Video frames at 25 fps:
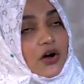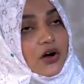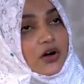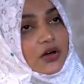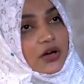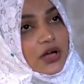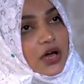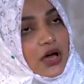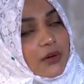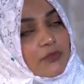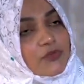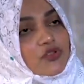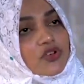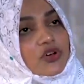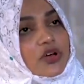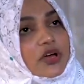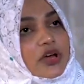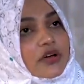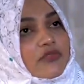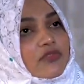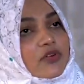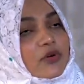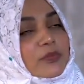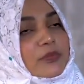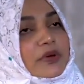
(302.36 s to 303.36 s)
और अब जो
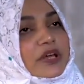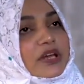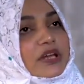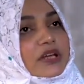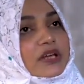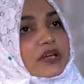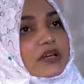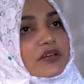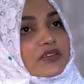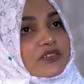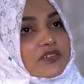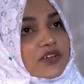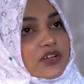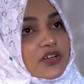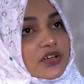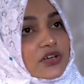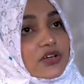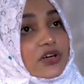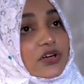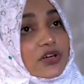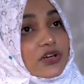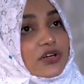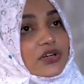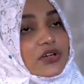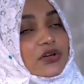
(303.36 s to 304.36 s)
है वो मैंने स्टडी
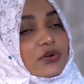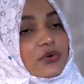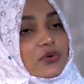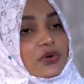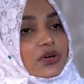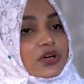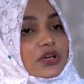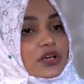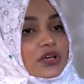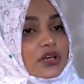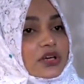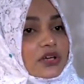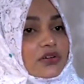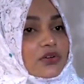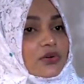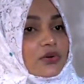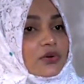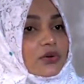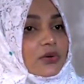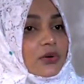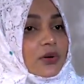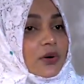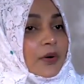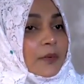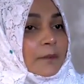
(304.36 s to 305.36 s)
कंटिन्यू रखी है
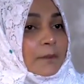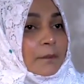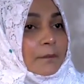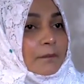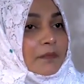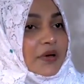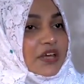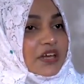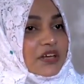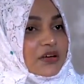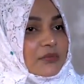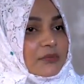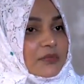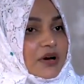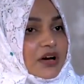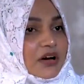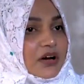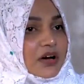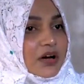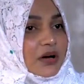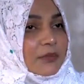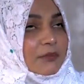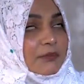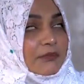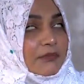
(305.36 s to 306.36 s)
तो मैंने मा,
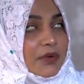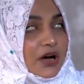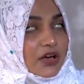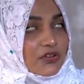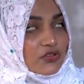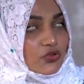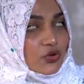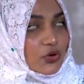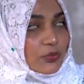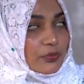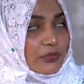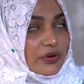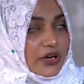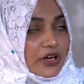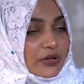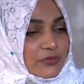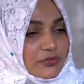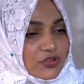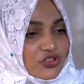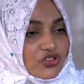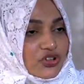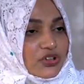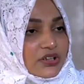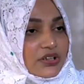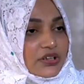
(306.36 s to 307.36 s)
अब मास कॉम में
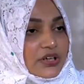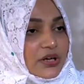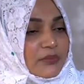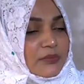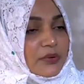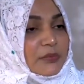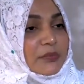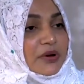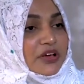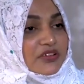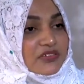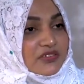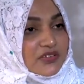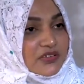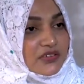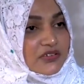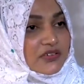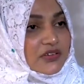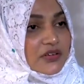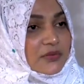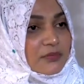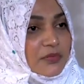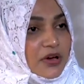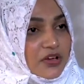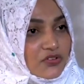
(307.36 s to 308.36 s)
एडमिशन लिया मैं
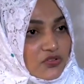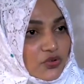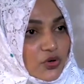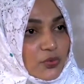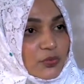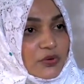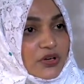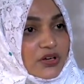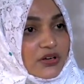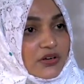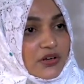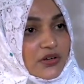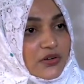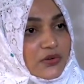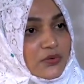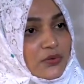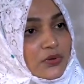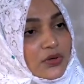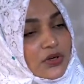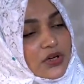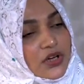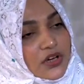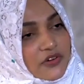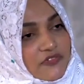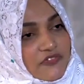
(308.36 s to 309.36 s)
मास्टर्स इन मास कॉम कर रही हूँ
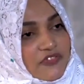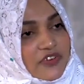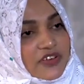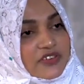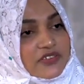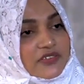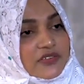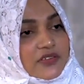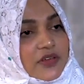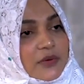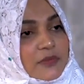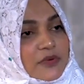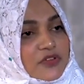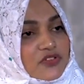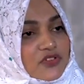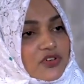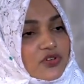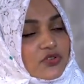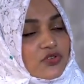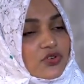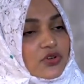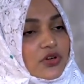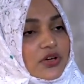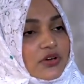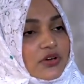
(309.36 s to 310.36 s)
फर्स्ट सेमेस्टर जो